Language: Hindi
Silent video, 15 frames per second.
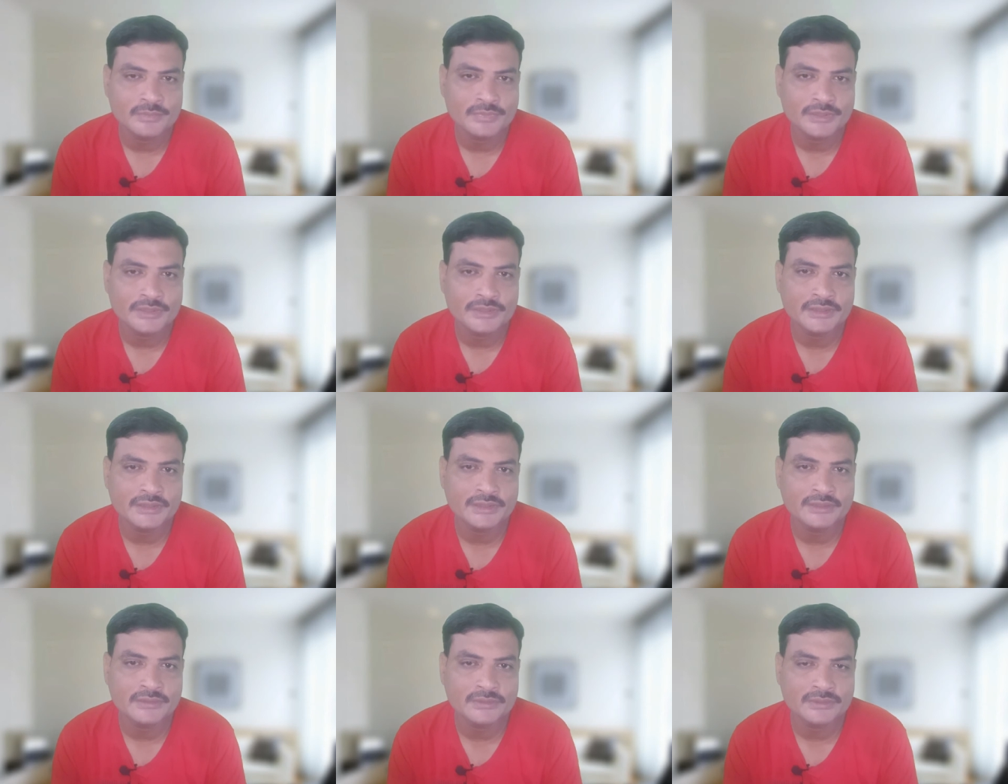पेट के
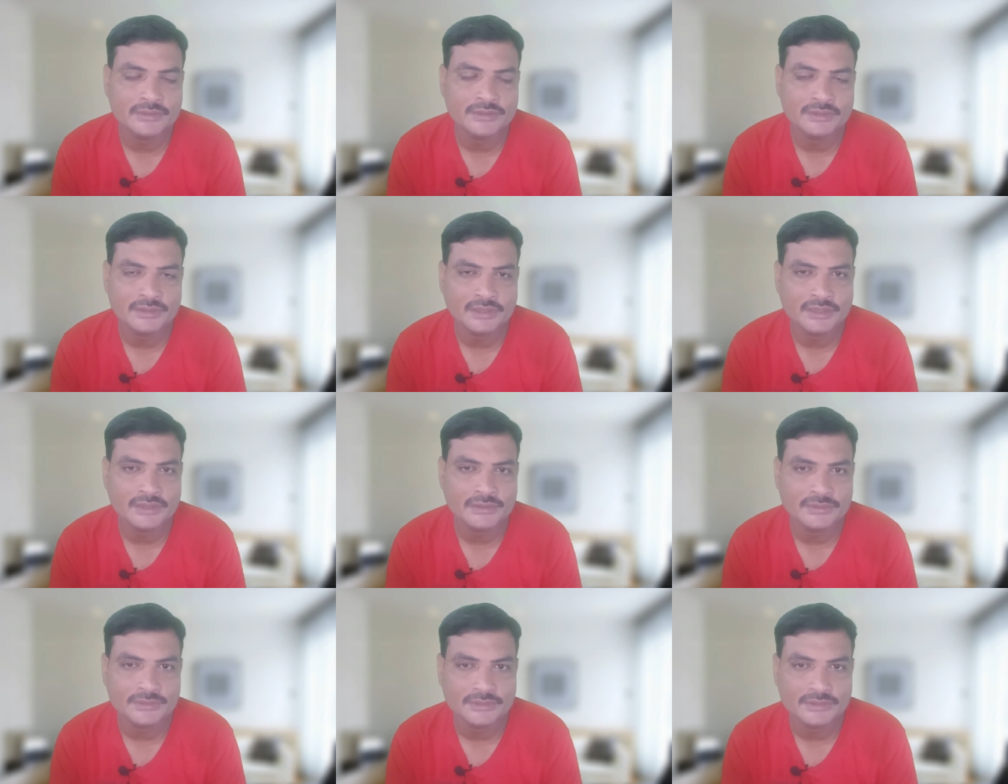कीड़ों की
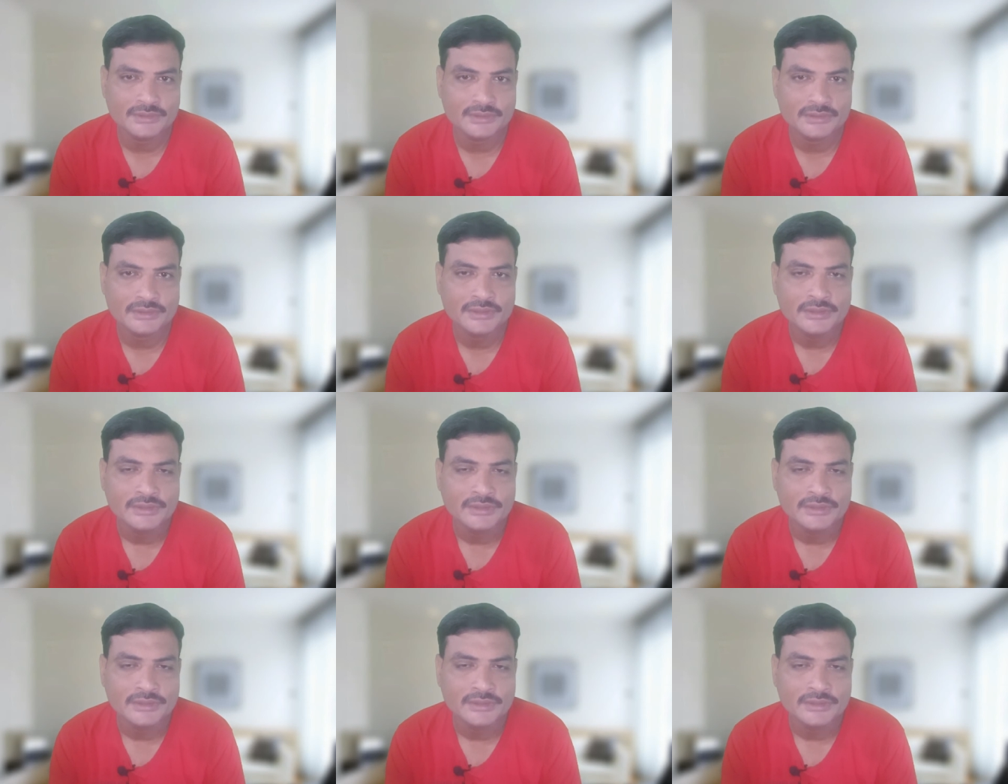शिकायत होती है